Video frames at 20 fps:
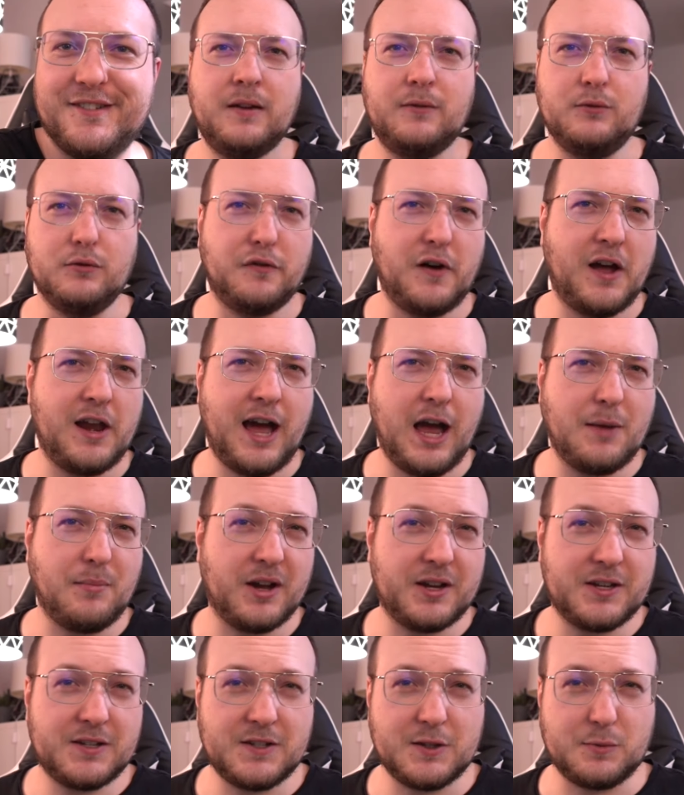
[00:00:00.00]
Nur weil er
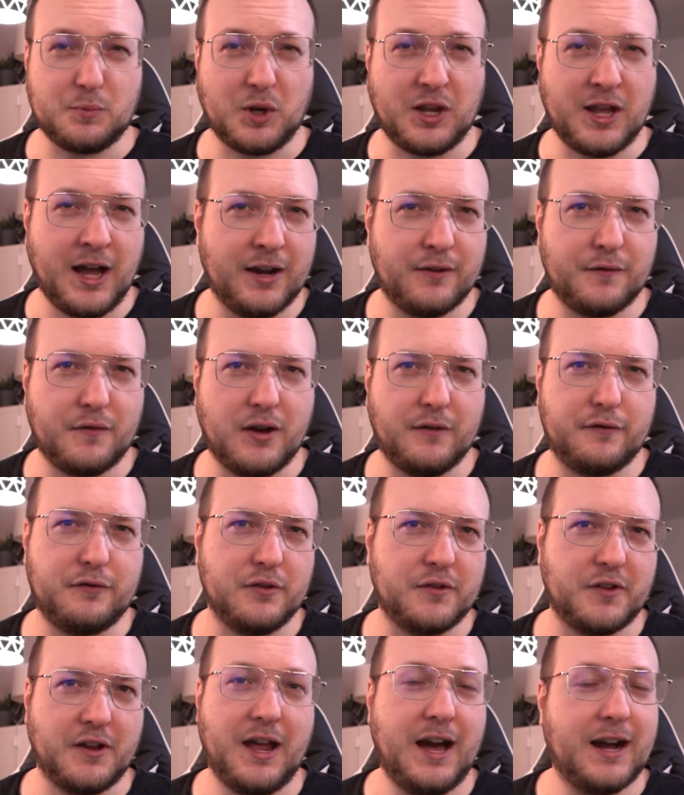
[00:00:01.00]
einmal richtig bekannt war
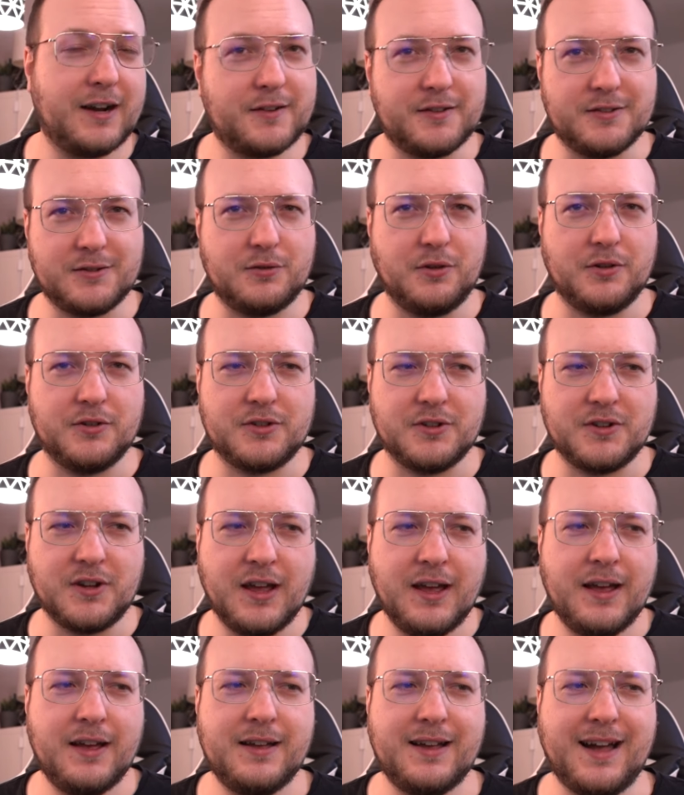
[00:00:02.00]
für seinen Aktiencontent,
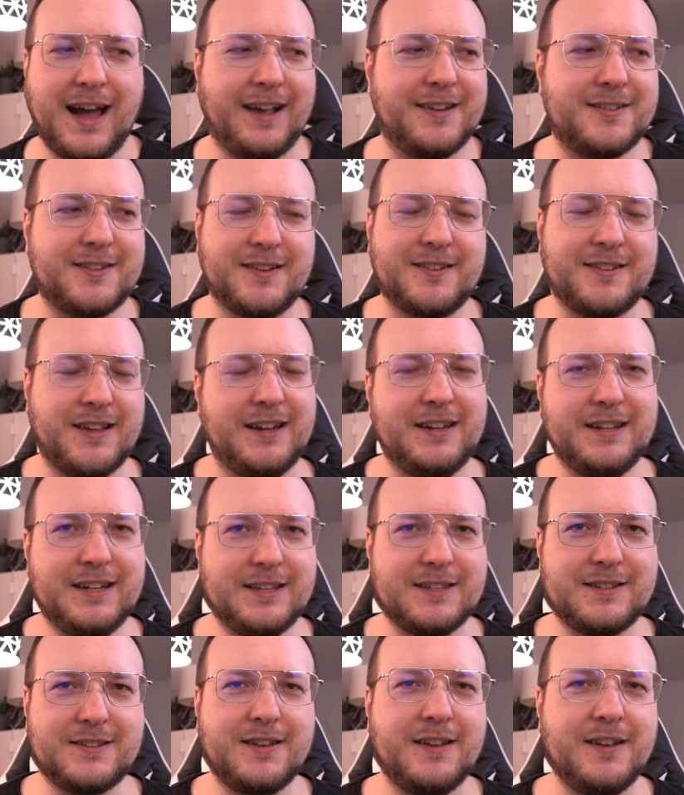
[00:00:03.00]
heißt das ja
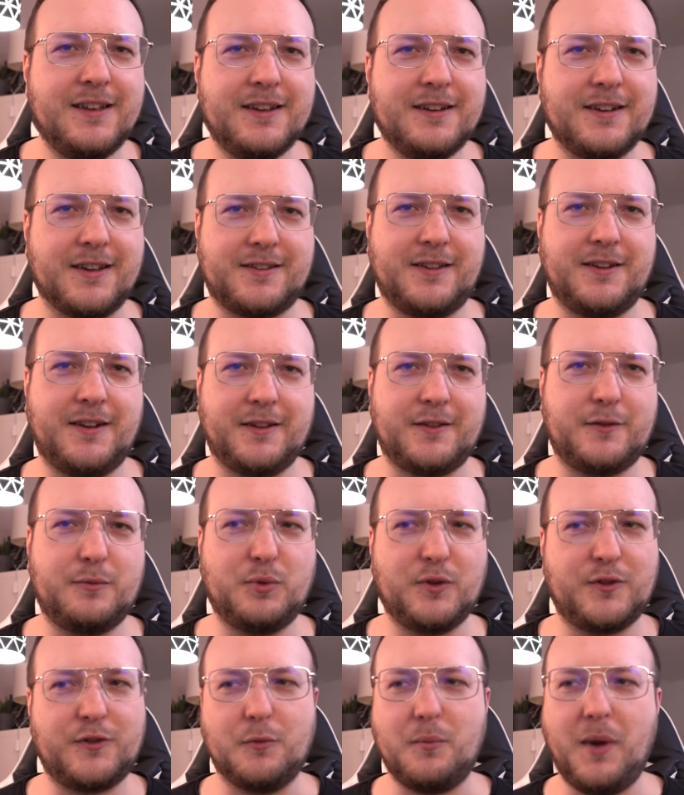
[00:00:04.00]
nicht, dass er das
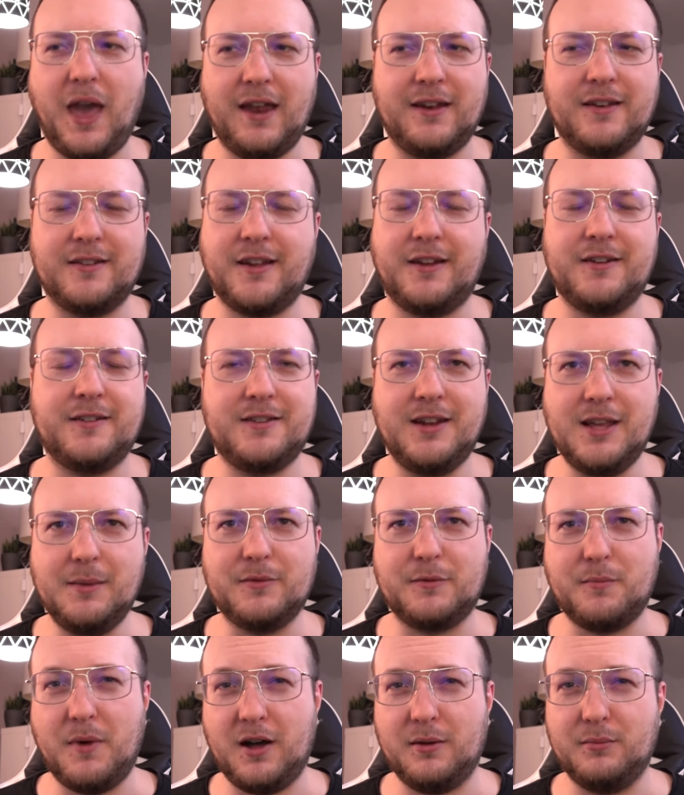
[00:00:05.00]
bis zum Ende seines
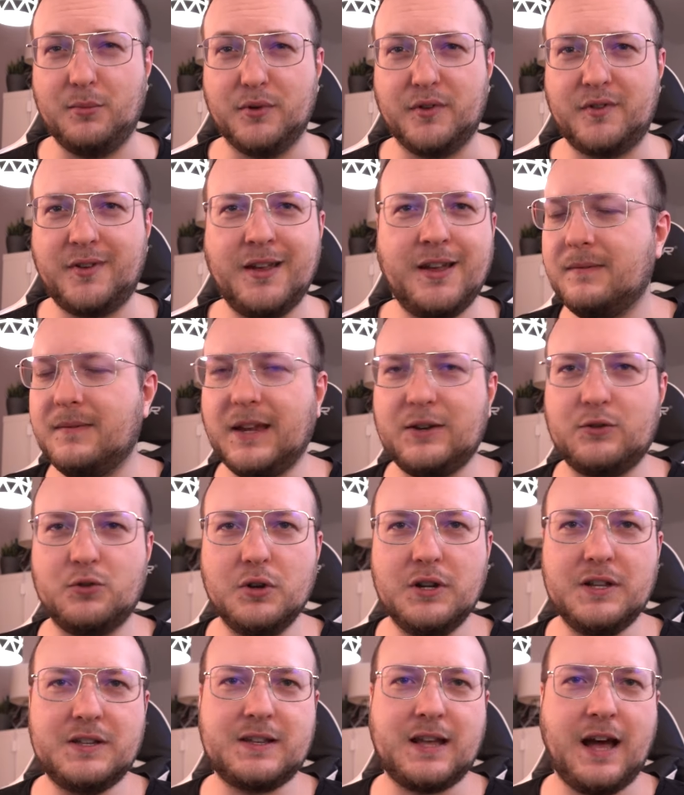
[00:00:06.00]
Lebens machen muss.
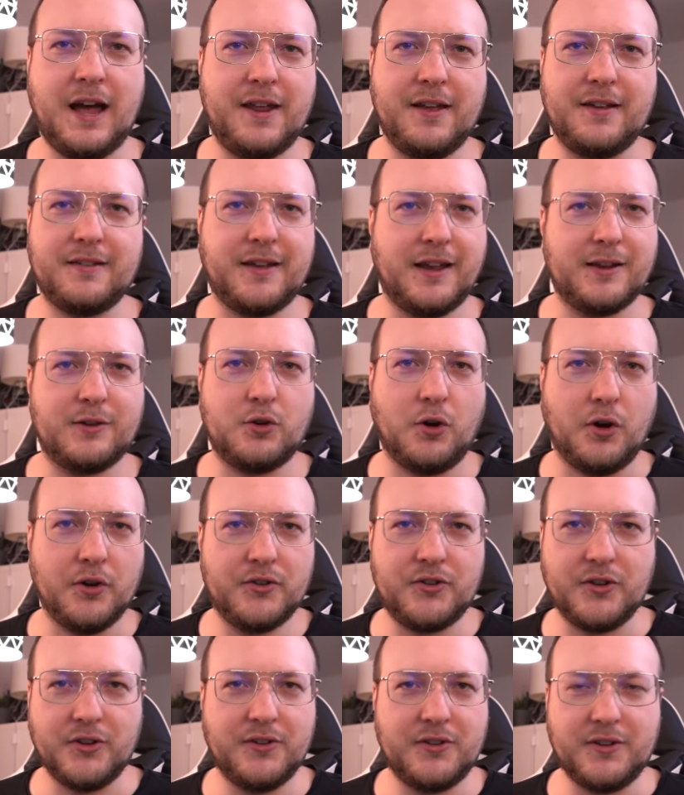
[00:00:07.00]
Natürlich kann er sein
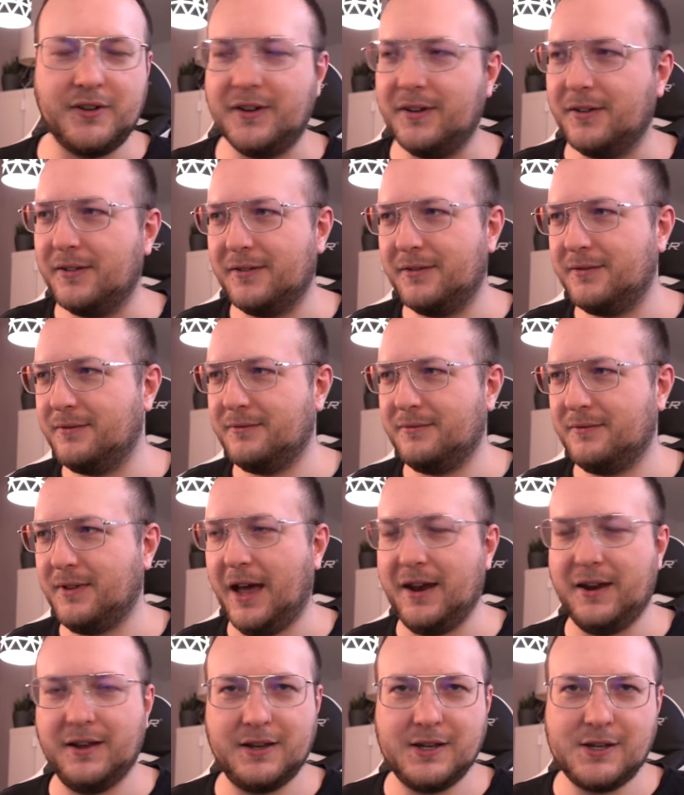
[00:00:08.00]
Content in
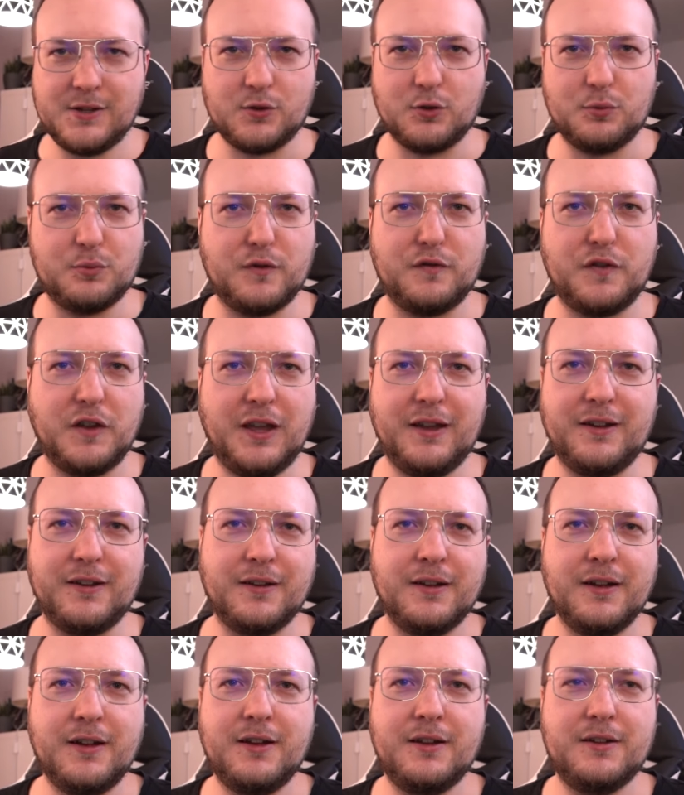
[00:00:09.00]
eine Richtung bewegen,
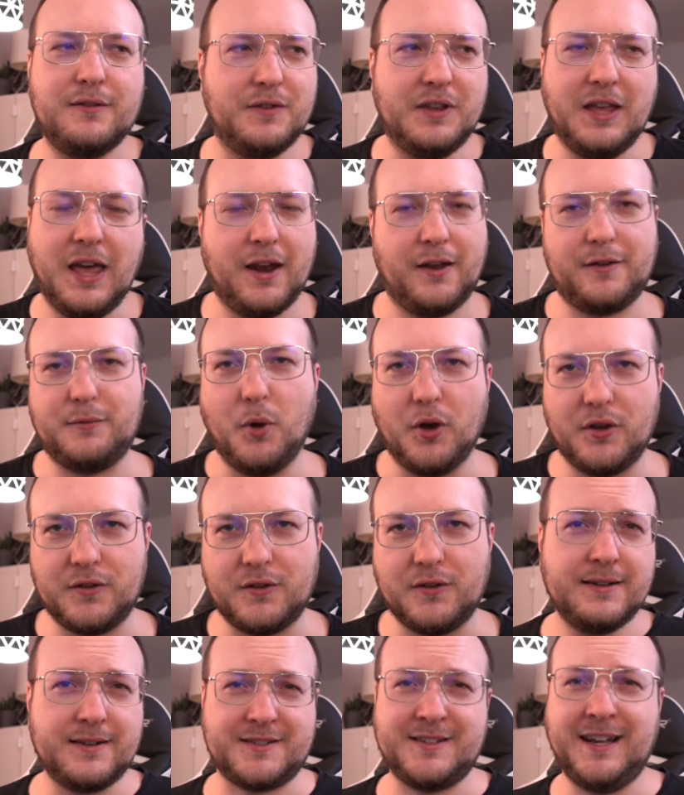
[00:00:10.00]
wie er das
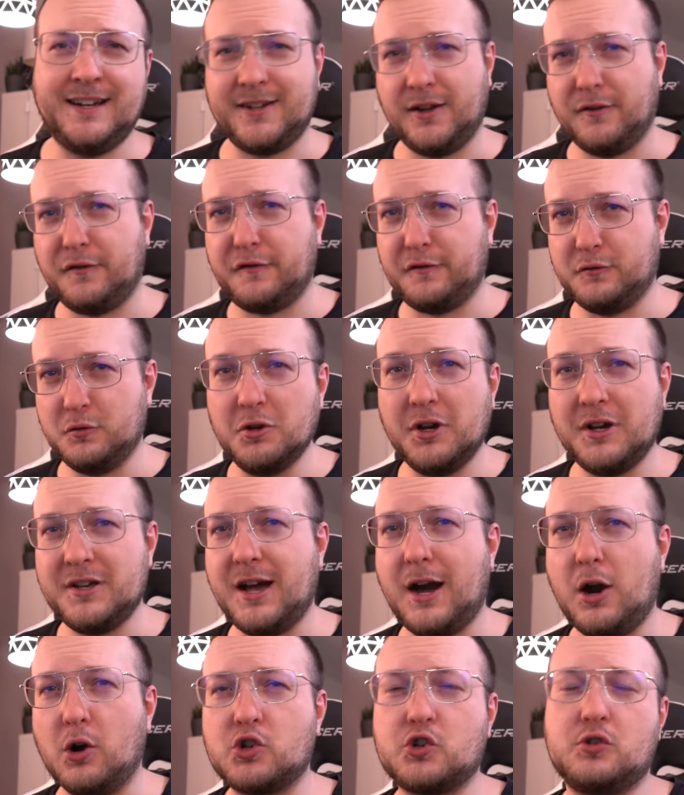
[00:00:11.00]
möchte. Das hat er früher
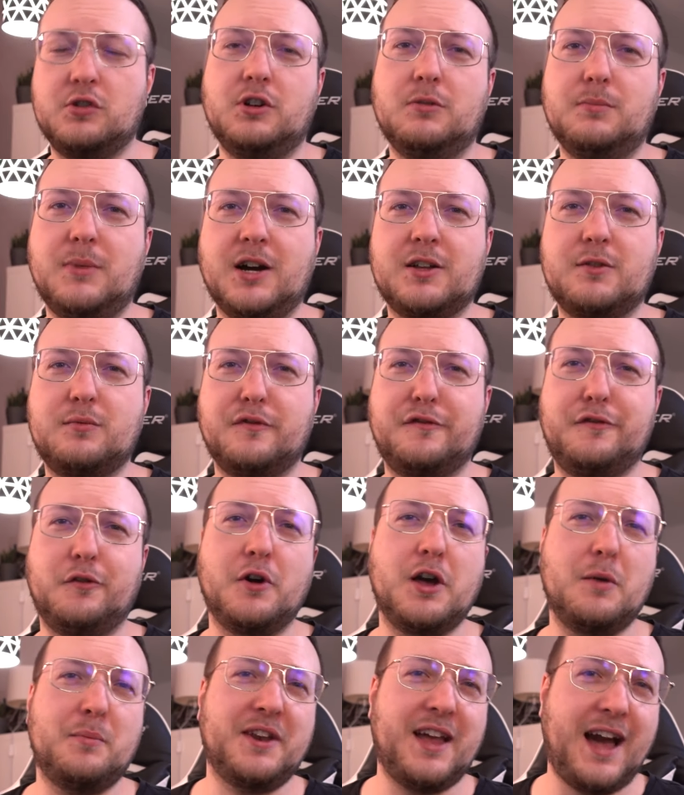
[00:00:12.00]
ja auch schon gemacht.
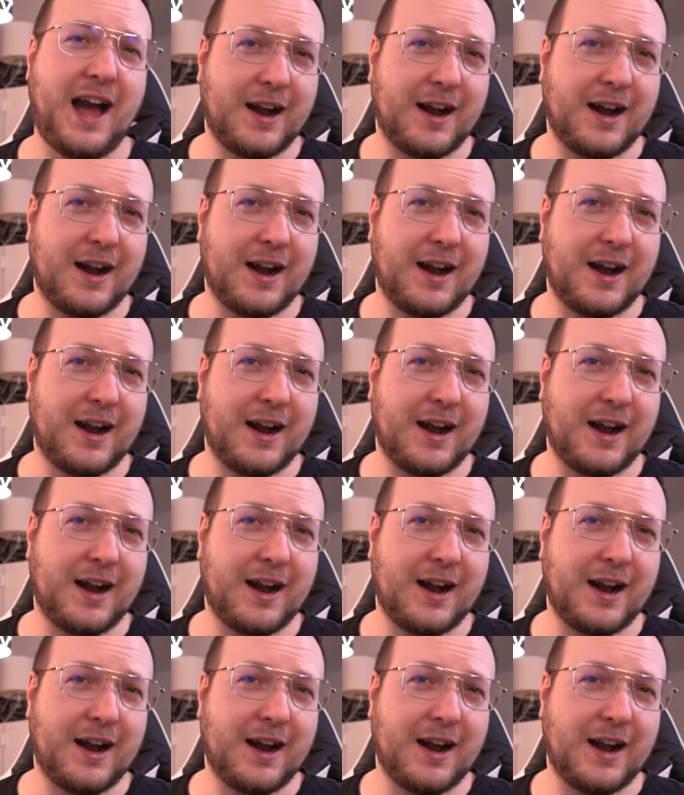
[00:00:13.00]
Bevor er mit